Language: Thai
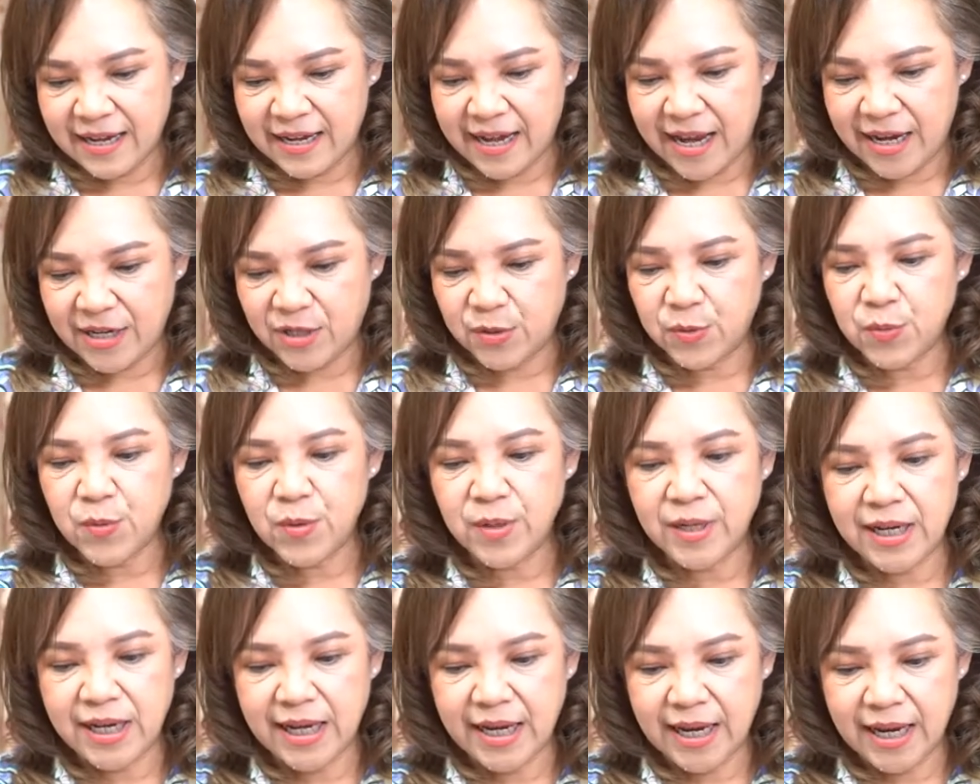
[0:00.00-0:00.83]
ในช่วง
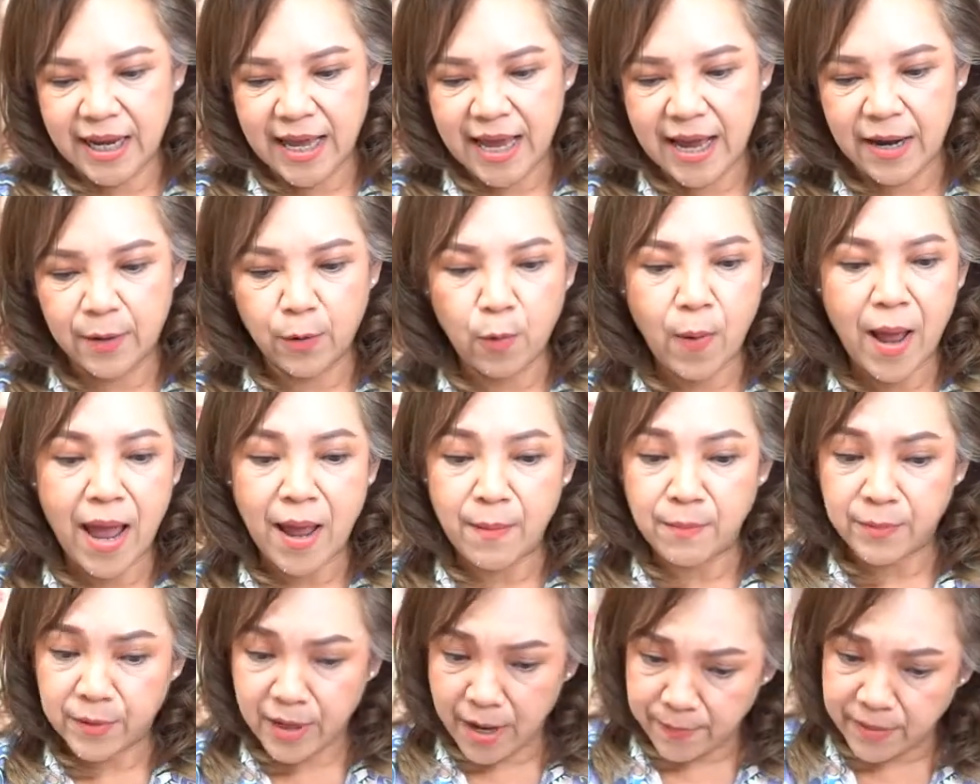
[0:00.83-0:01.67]
นี้ค่ะควา
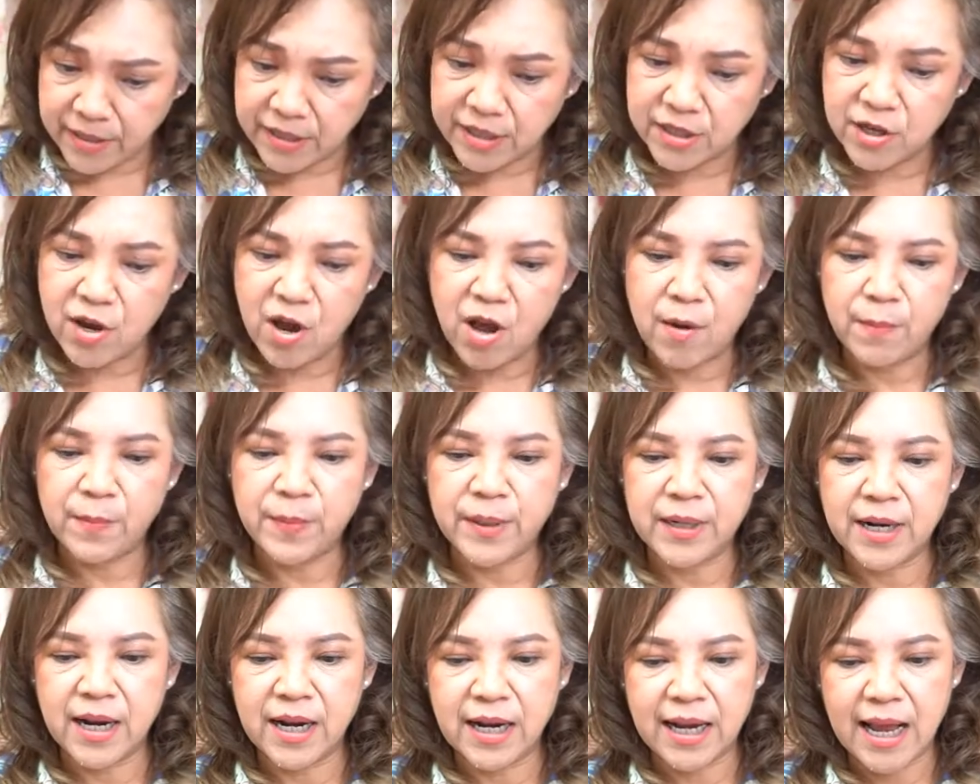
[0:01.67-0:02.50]
มรับผิดชอบ
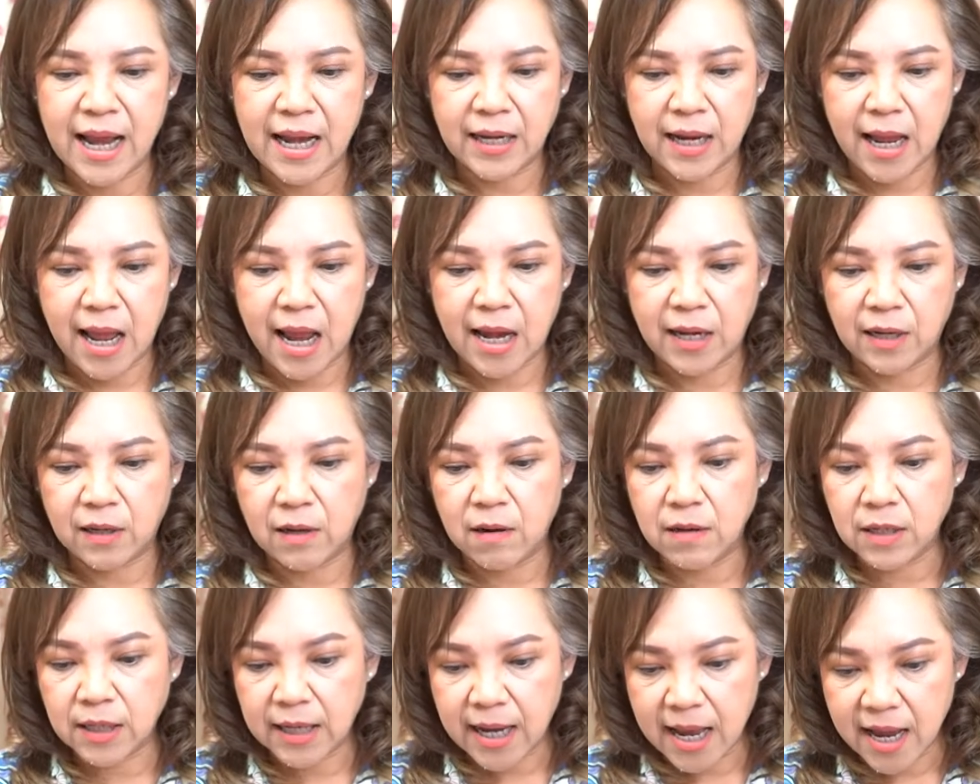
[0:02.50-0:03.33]
เรื่องการงาน
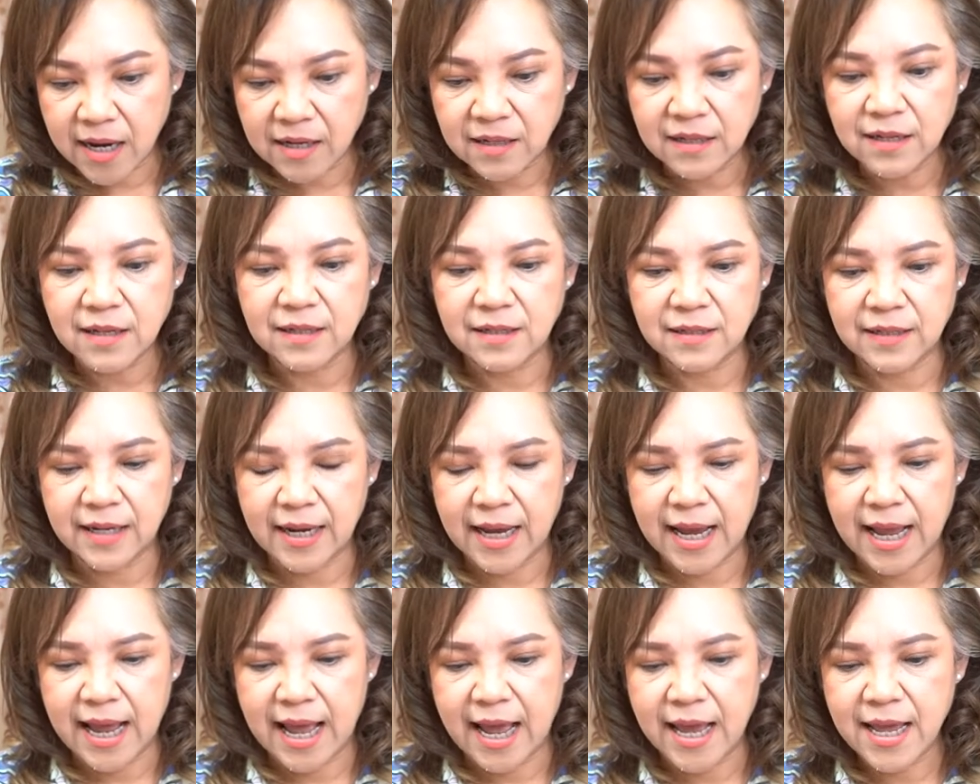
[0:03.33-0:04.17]
ค่อนข้างเยอะ
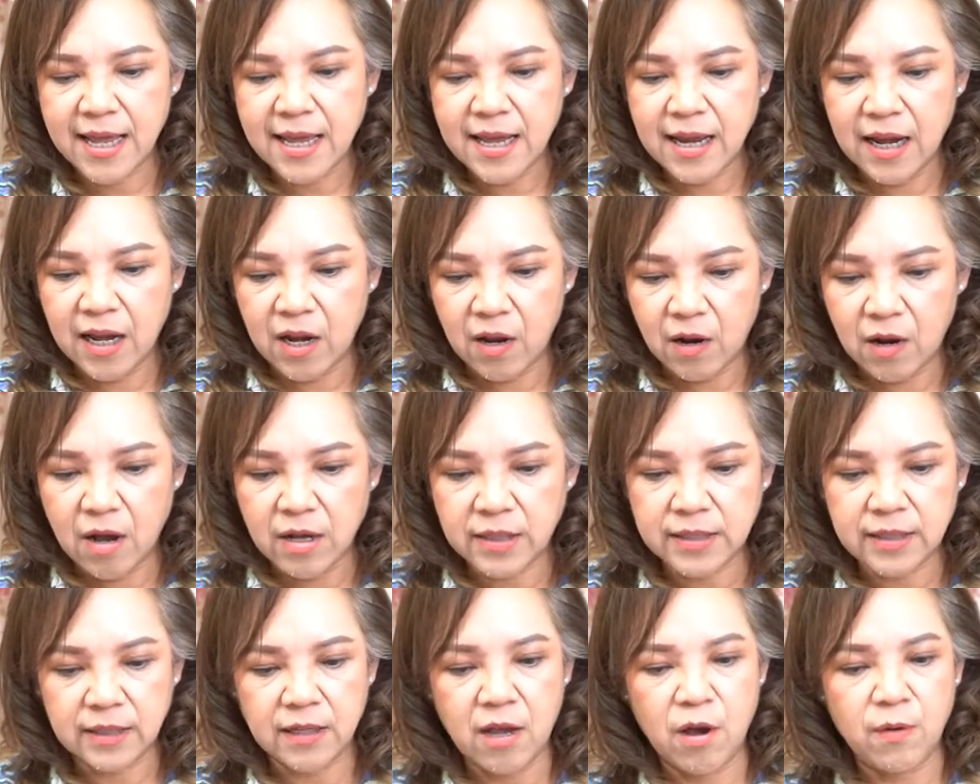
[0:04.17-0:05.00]
นะคะแล้วก็
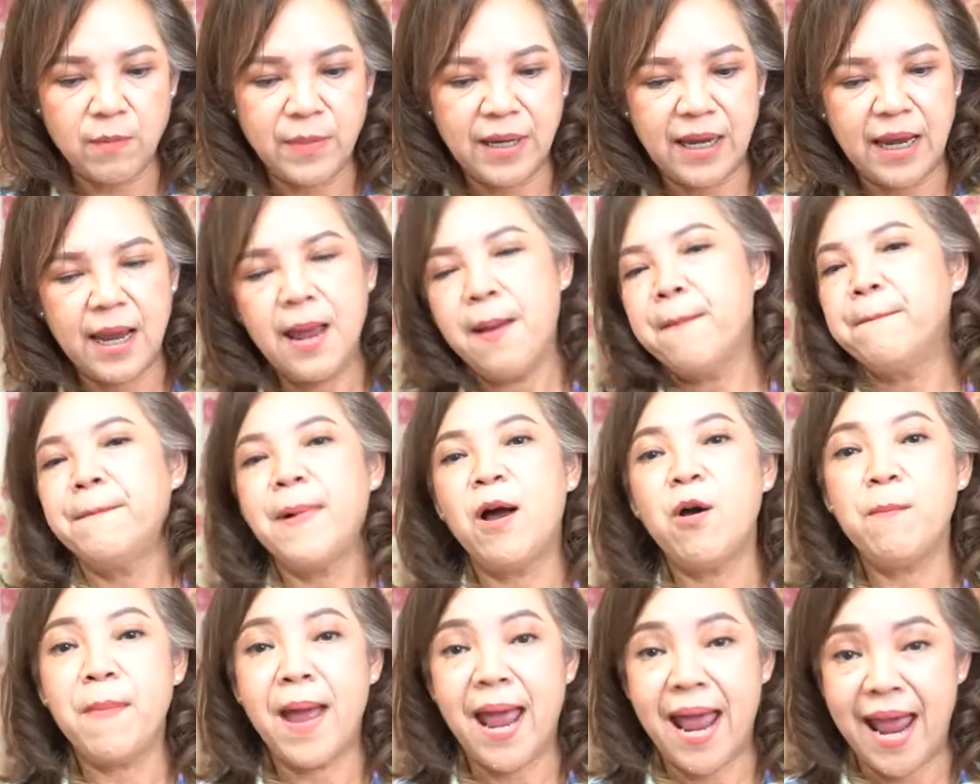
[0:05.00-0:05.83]
จะต้องมี
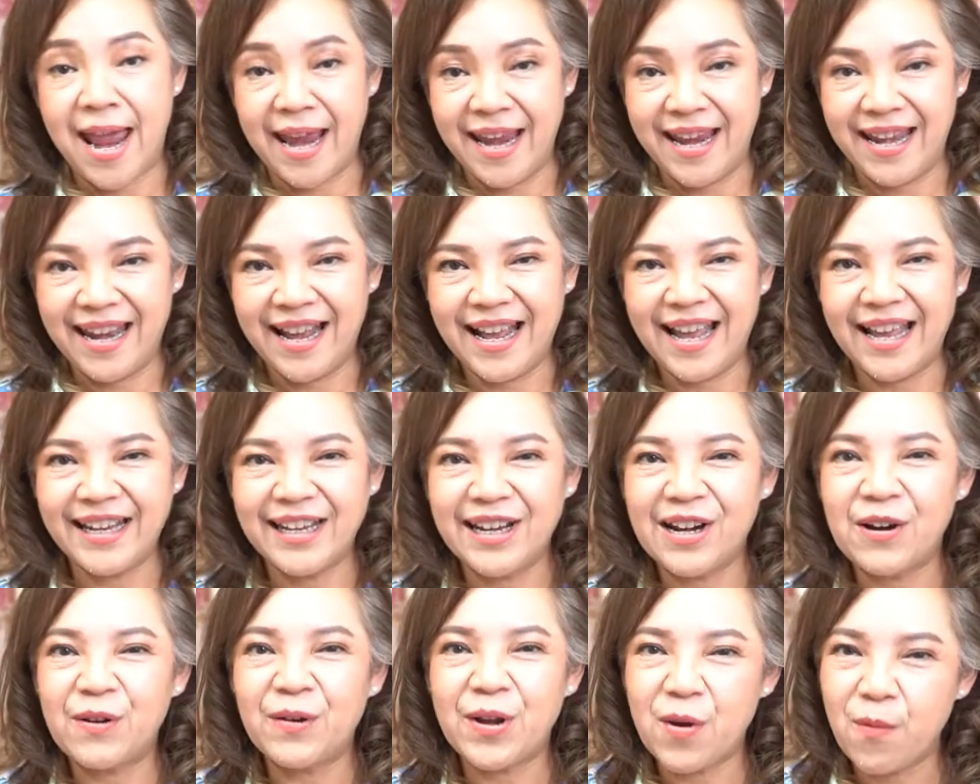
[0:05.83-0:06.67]
เป้าหมายนะคะ
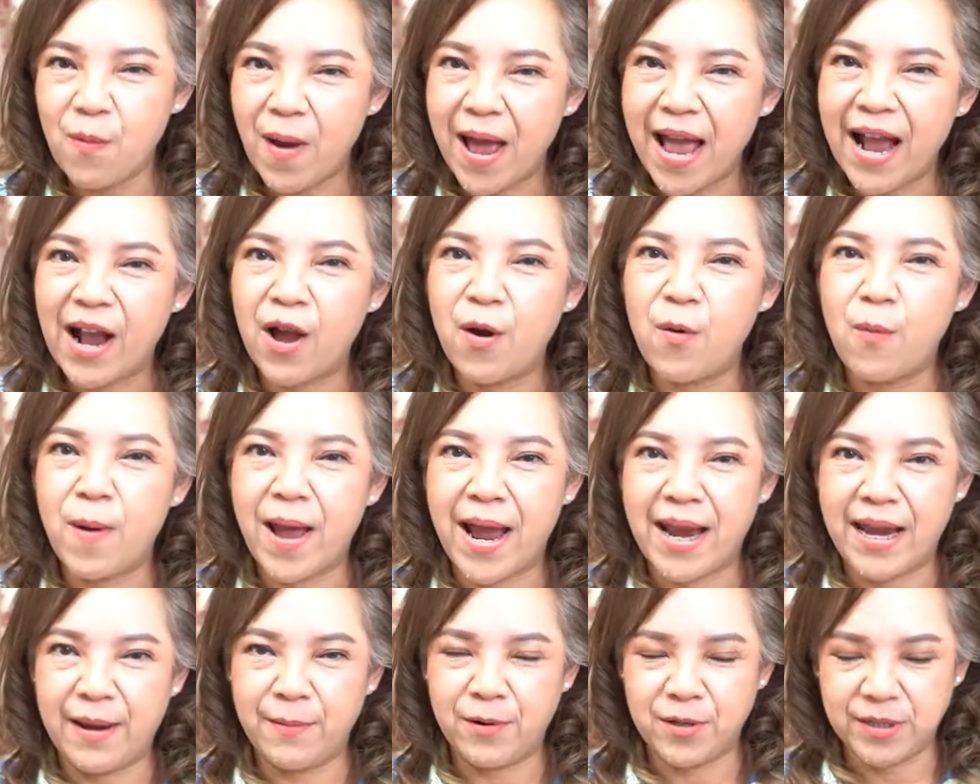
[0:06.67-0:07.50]
ที่เราได้วางเอา
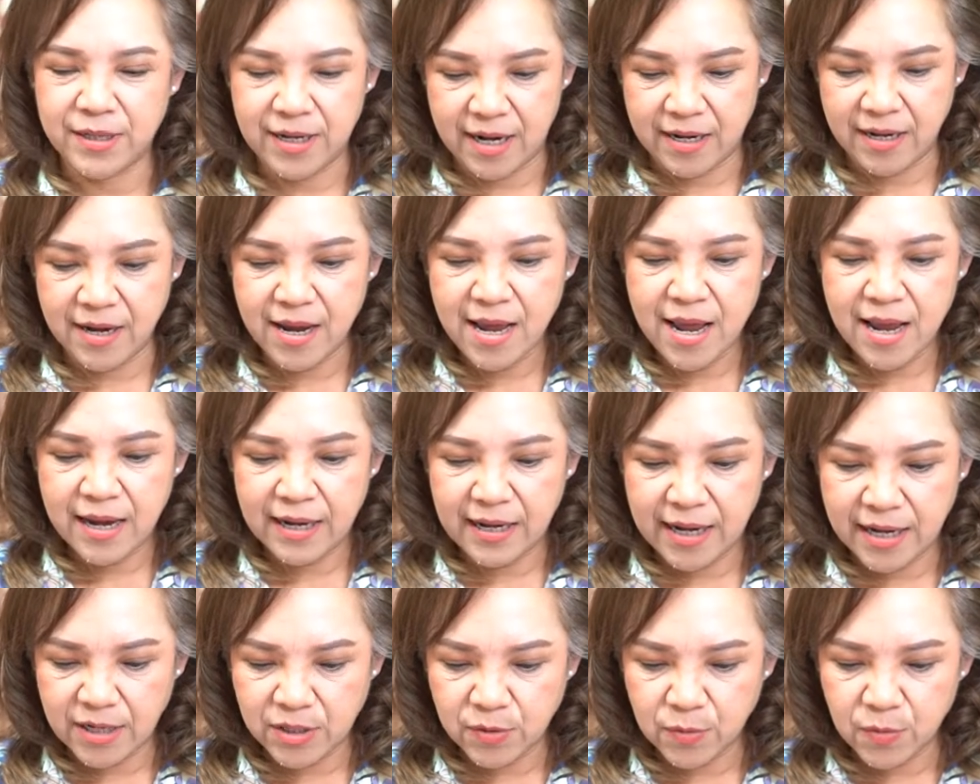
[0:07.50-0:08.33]
ไว้เพราะฉะนั้น
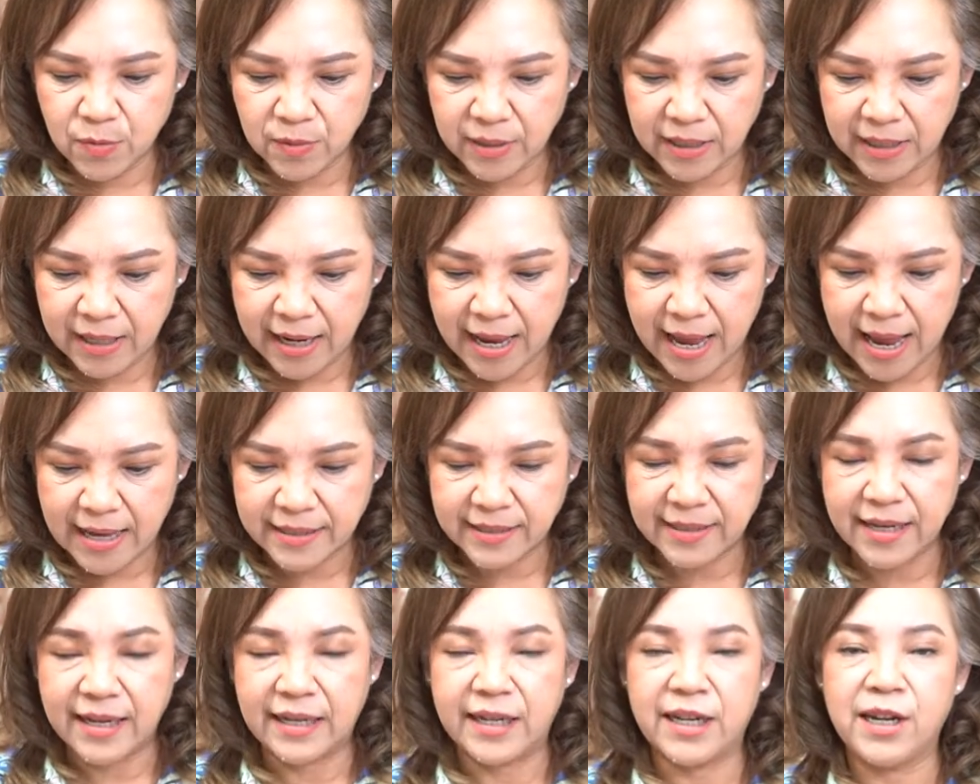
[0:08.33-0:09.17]
ในช่วงนี้ค่ะ
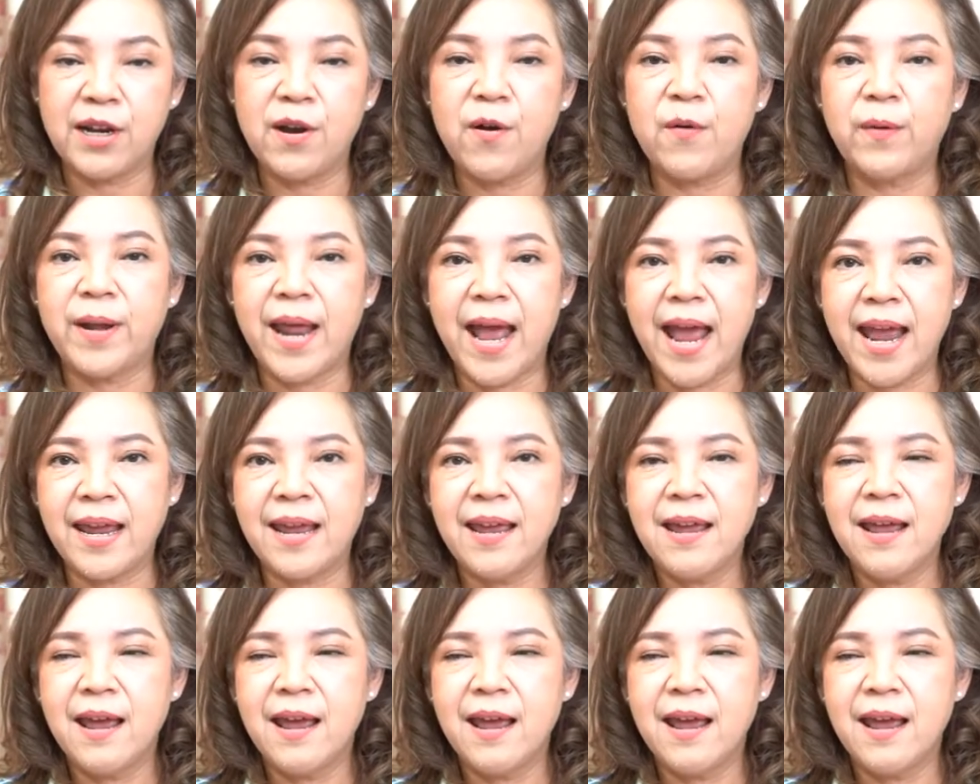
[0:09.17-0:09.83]
สิ่งที่เราได้